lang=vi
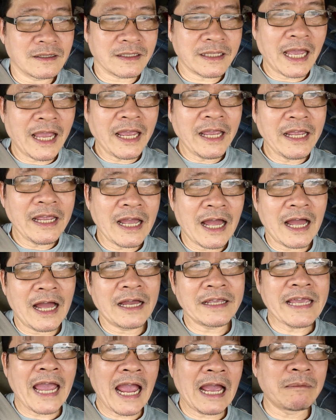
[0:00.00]
cái
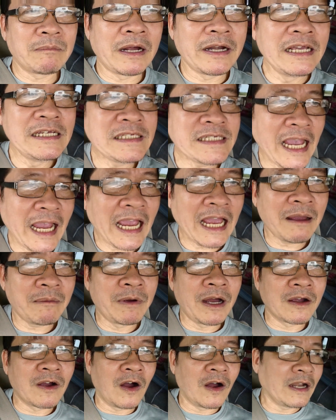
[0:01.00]
dạng mà đi xe,
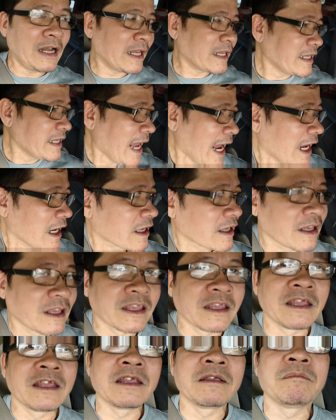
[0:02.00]
mà gọi là cái dạng
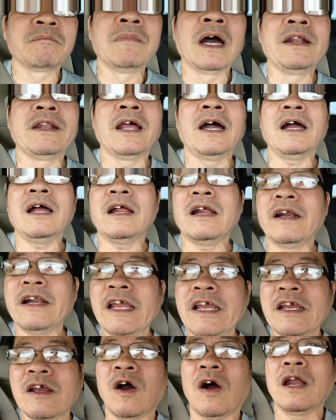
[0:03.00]
mình á,
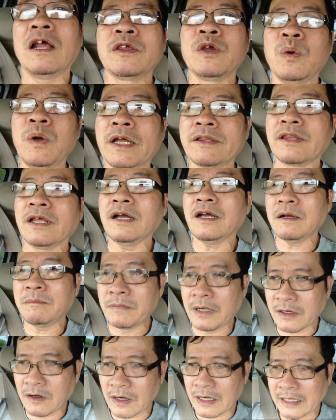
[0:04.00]
đi gọi là du lịch á,
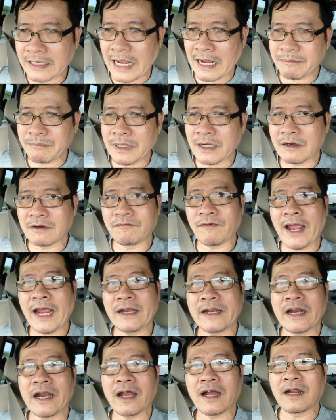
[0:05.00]
mà gọi là camper
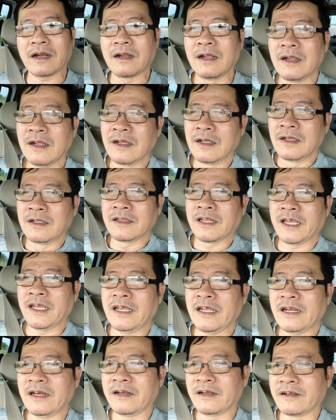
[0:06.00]
van này nè,
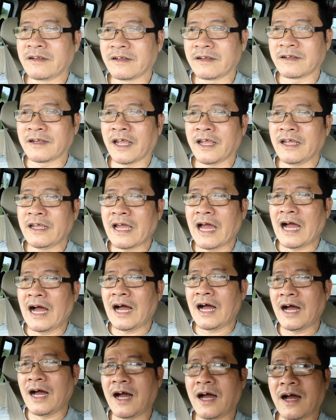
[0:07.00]
thì
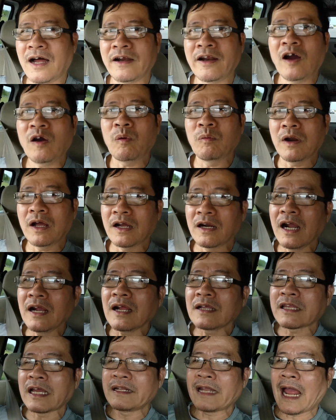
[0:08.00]
nó cũng là rất
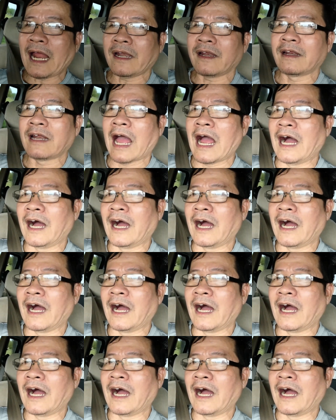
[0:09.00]
là thịnh hành